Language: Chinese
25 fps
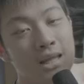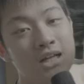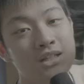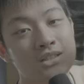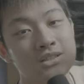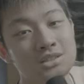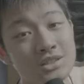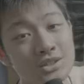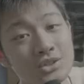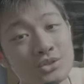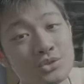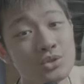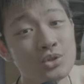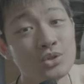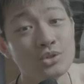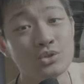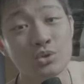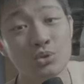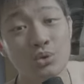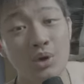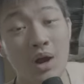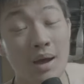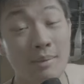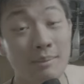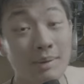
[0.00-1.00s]
这个月
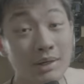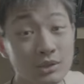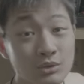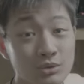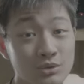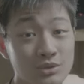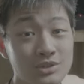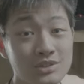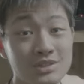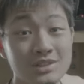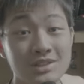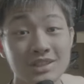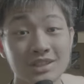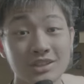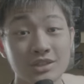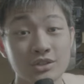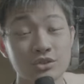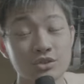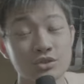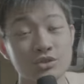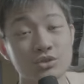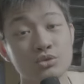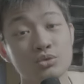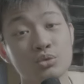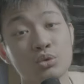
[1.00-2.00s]
做了还蛮多事情，就
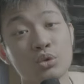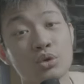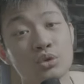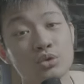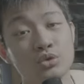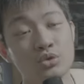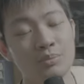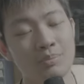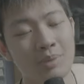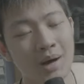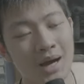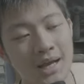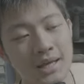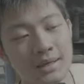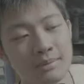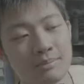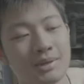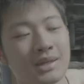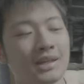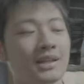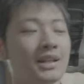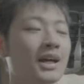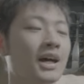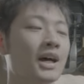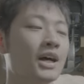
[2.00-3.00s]
是我有去拍
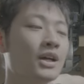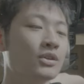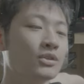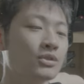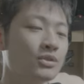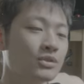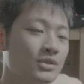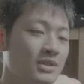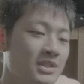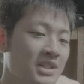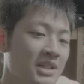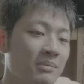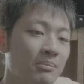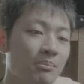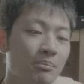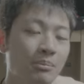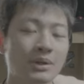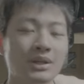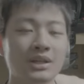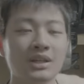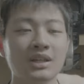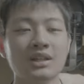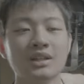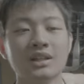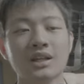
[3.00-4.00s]
片啊，有剪
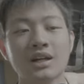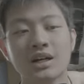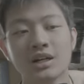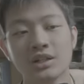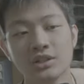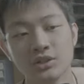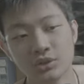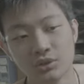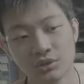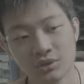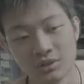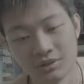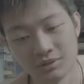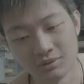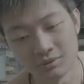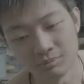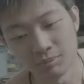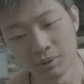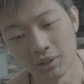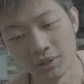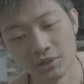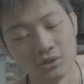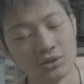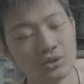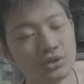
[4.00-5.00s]
片啊，有跟
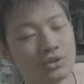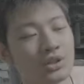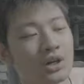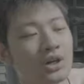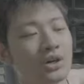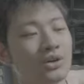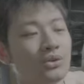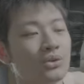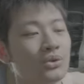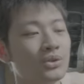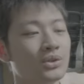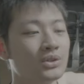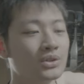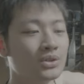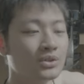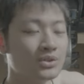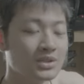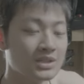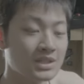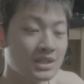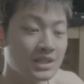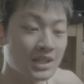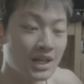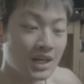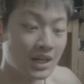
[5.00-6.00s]
朋友讨论东
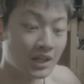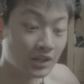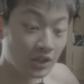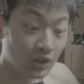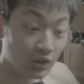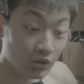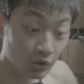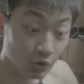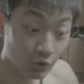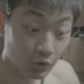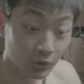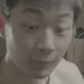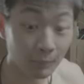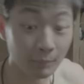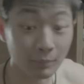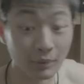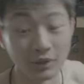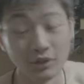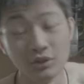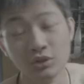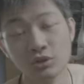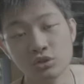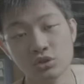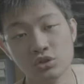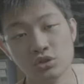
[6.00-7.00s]
西啊，然后有跟朋
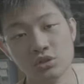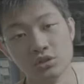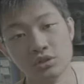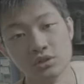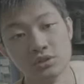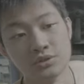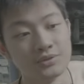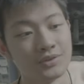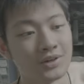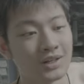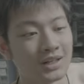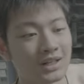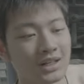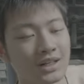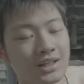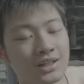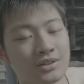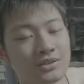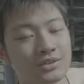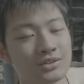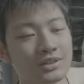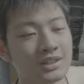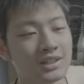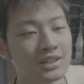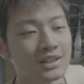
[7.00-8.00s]
友吃饭聊
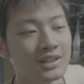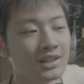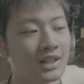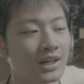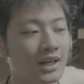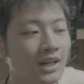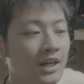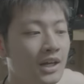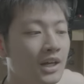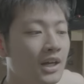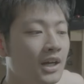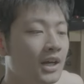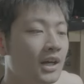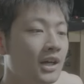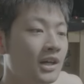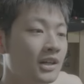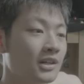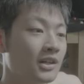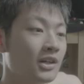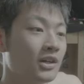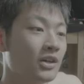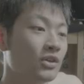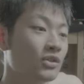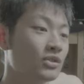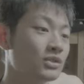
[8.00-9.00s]
天啊。然
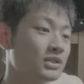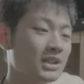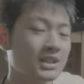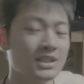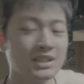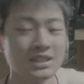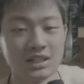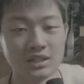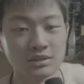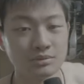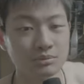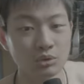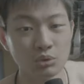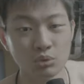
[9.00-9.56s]
后参加什么